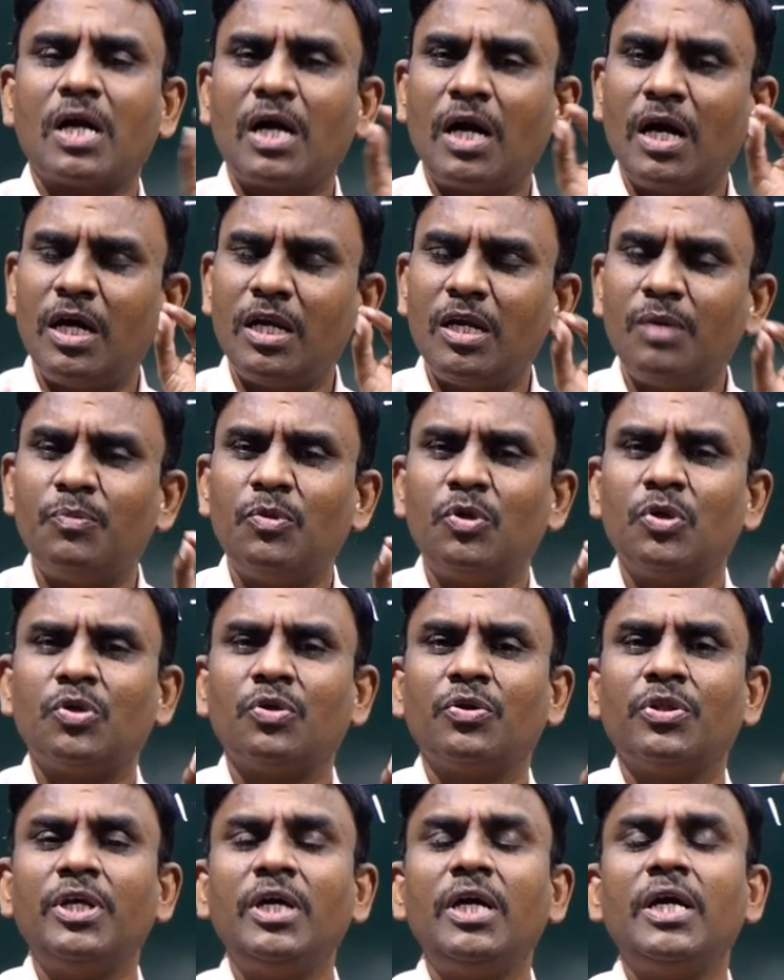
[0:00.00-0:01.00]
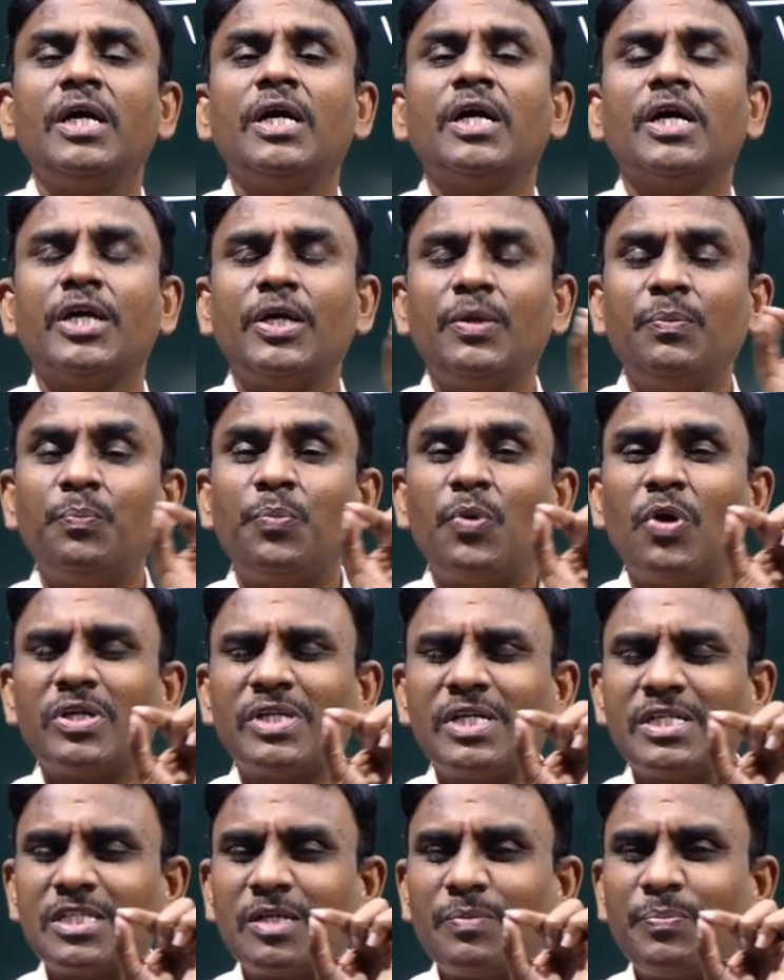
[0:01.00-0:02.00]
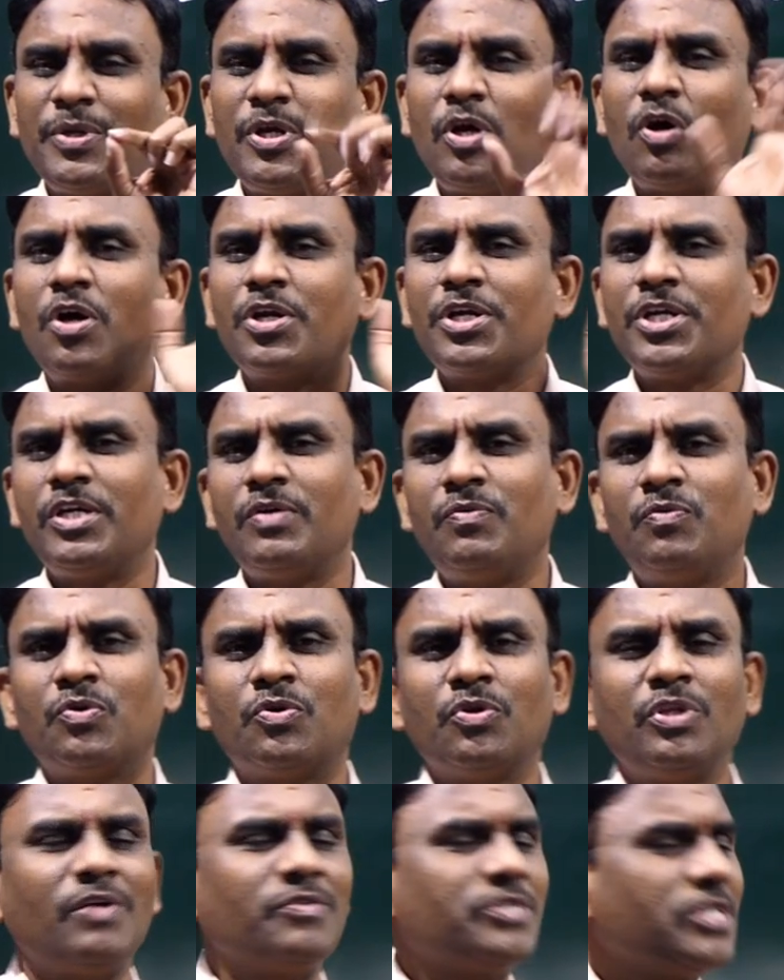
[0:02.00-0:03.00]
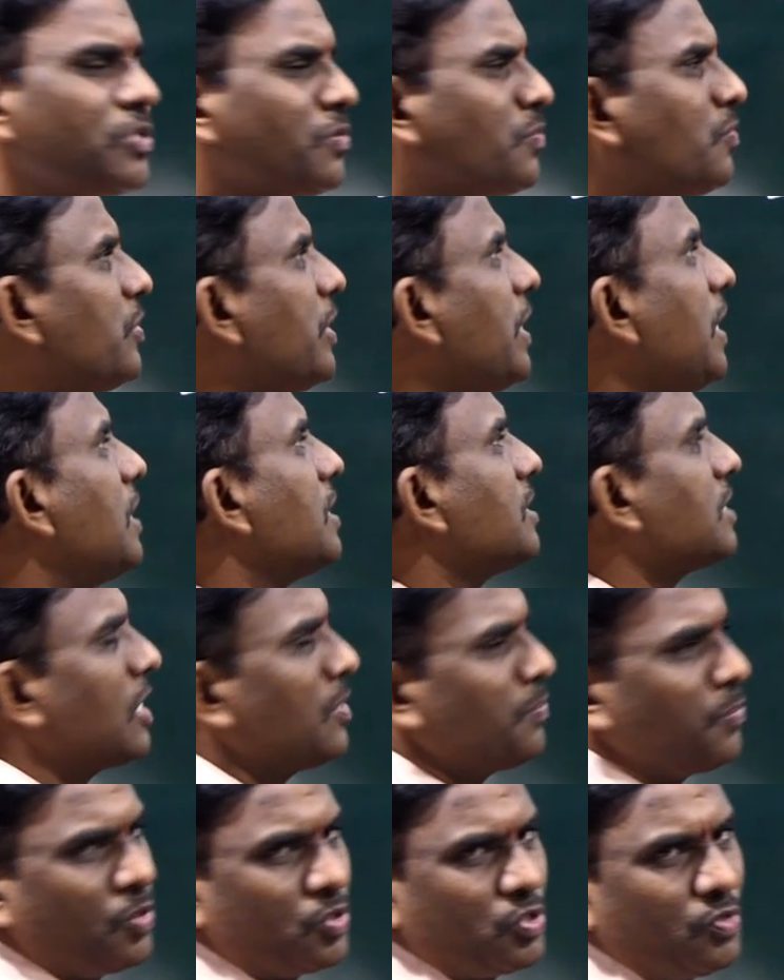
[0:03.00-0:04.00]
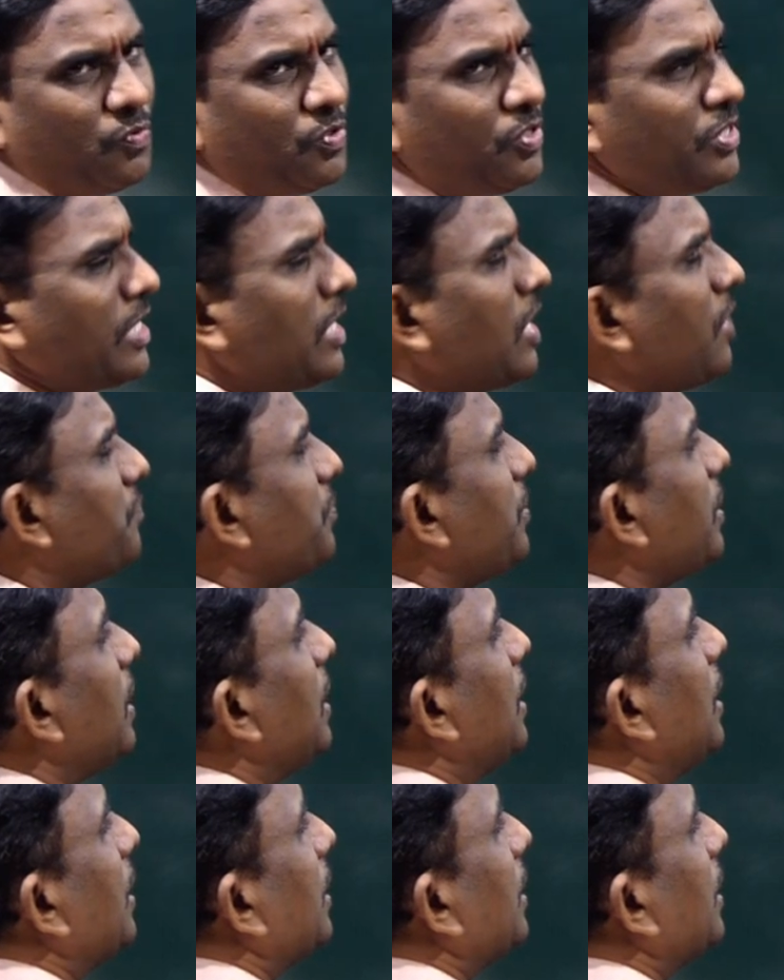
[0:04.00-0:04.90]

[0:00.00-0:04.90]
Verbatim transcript: కాలం ఉంటుంది ఇంపార్టెన్స్ అండ్ ప్రియారిటీ ఉంటుంది అవి చదువుకుంటే సరిపోతూ ఉంటుంది దెన్ ఆఫ్టర్